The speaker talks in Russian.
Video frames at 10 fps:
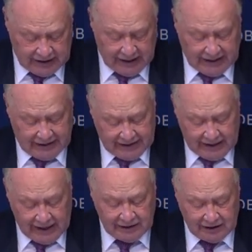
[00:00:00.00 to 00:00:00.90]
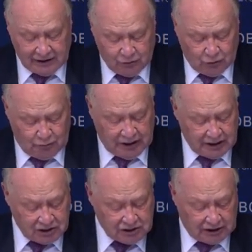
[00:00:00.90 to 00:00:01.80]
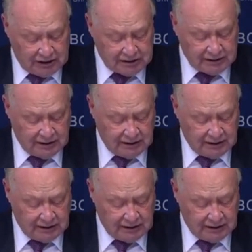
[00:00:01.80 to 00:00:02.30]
а реальные уменьшились